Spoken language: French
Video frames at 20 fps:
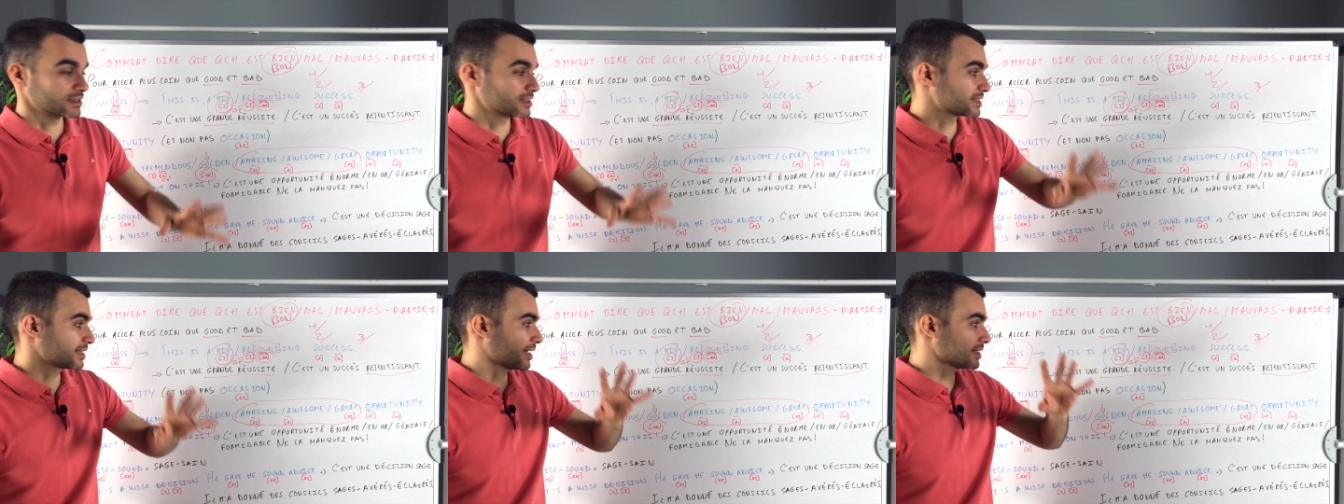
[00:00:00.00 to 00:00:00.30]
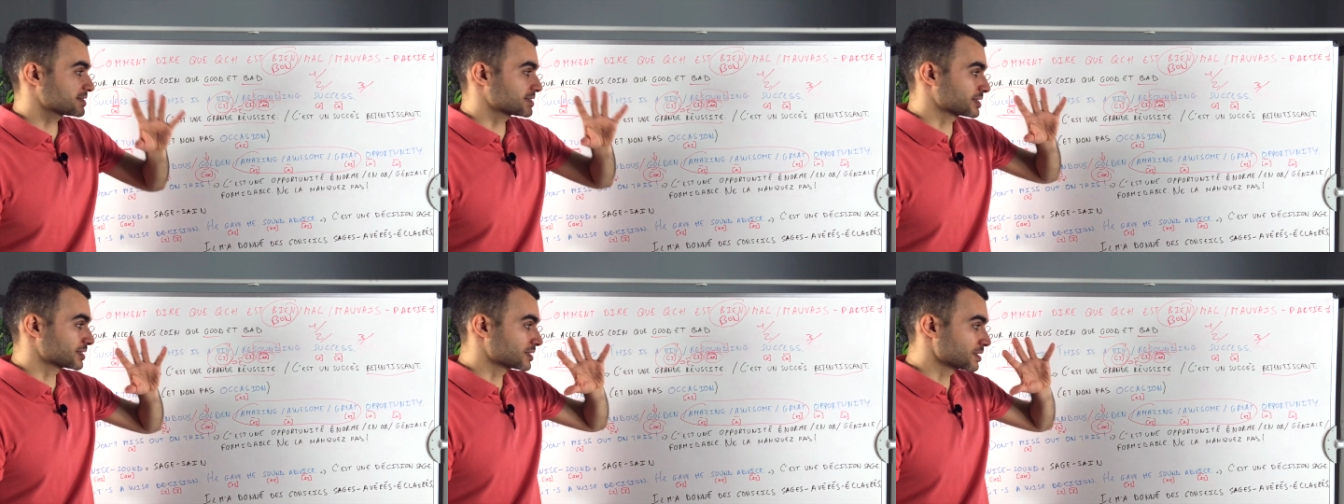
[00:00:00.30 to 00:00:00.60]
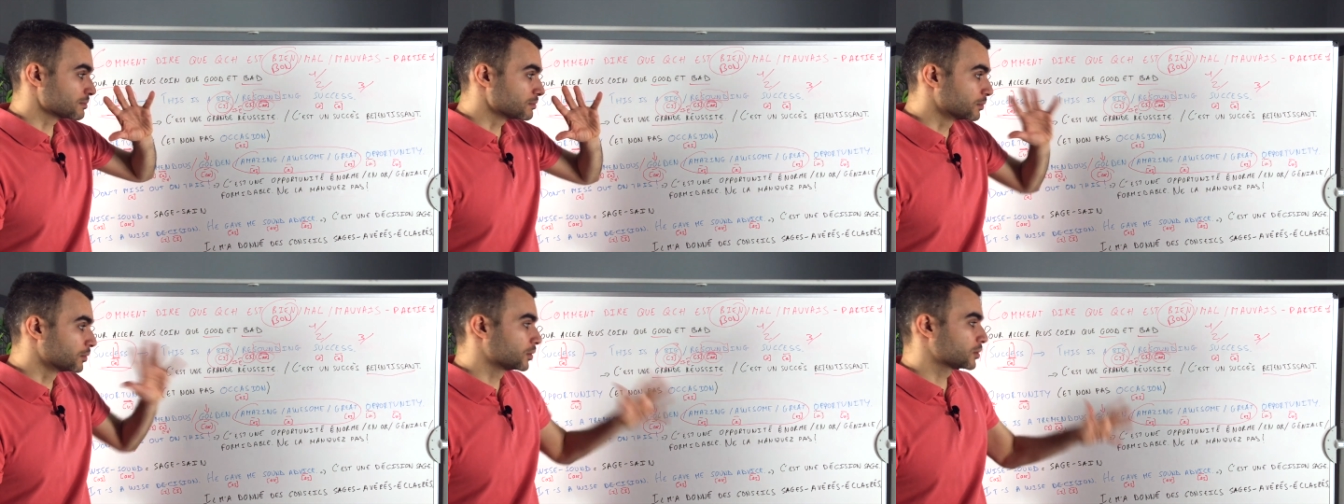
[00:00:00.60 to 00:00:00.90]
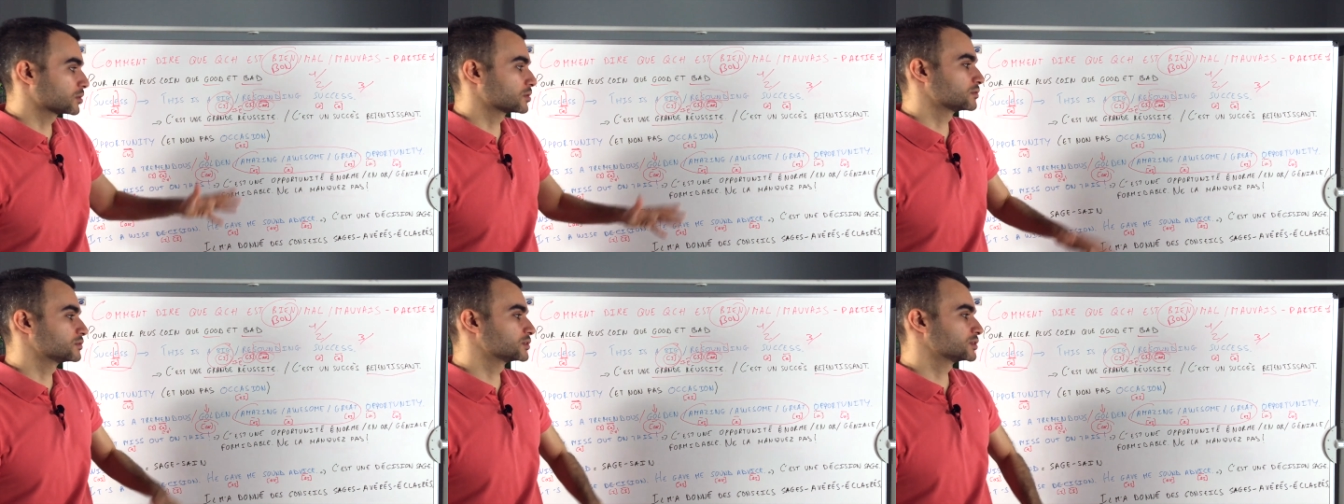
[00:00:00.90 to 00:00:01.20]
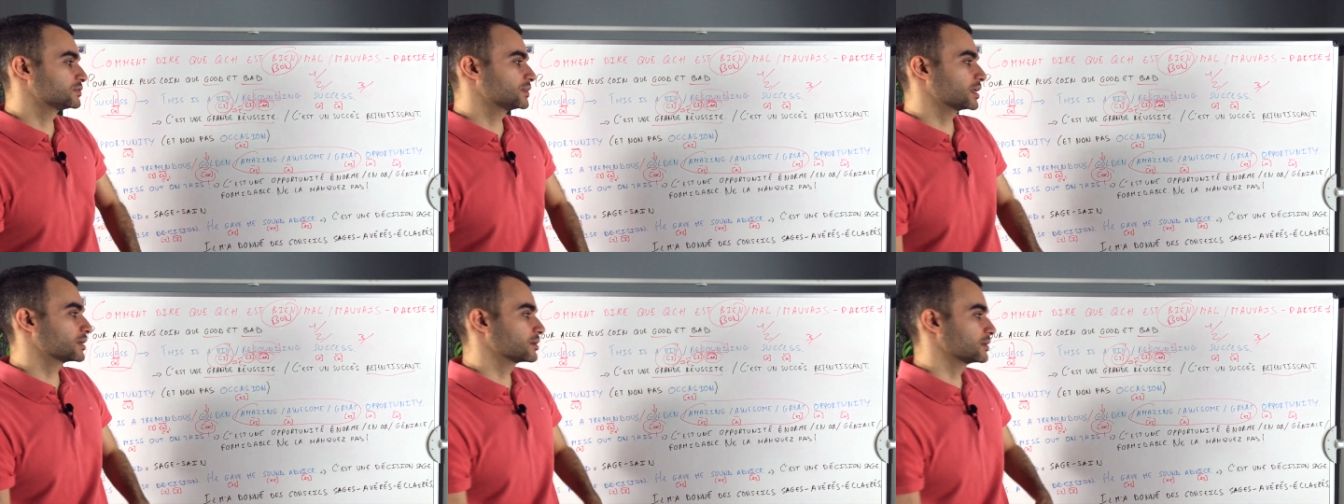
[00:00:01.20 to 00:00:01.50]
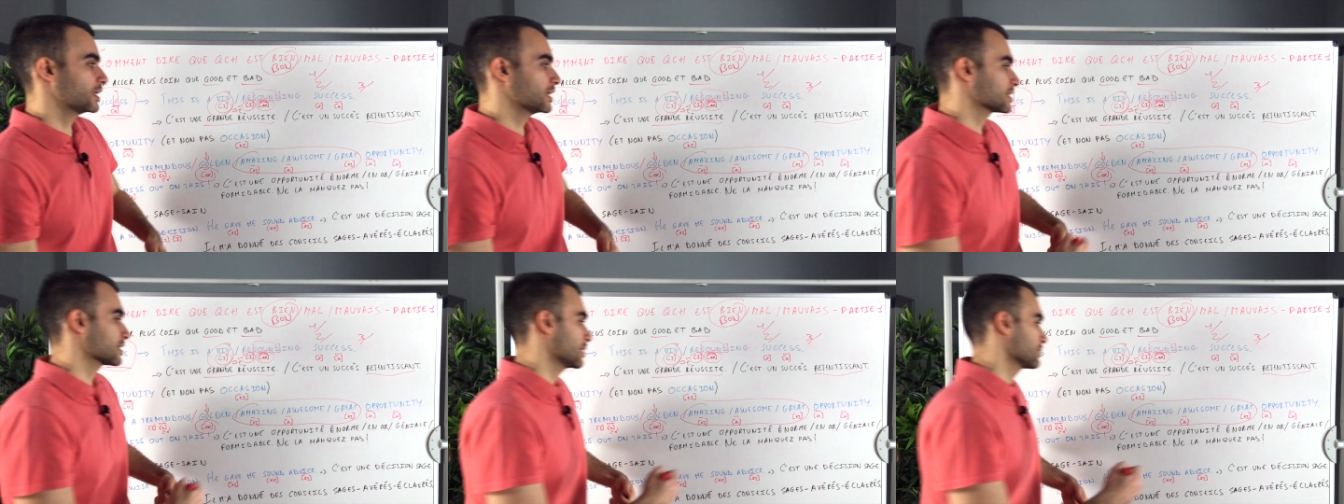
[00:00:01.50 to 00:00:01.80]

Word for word: Ça, c'est des mots que vous devez connaître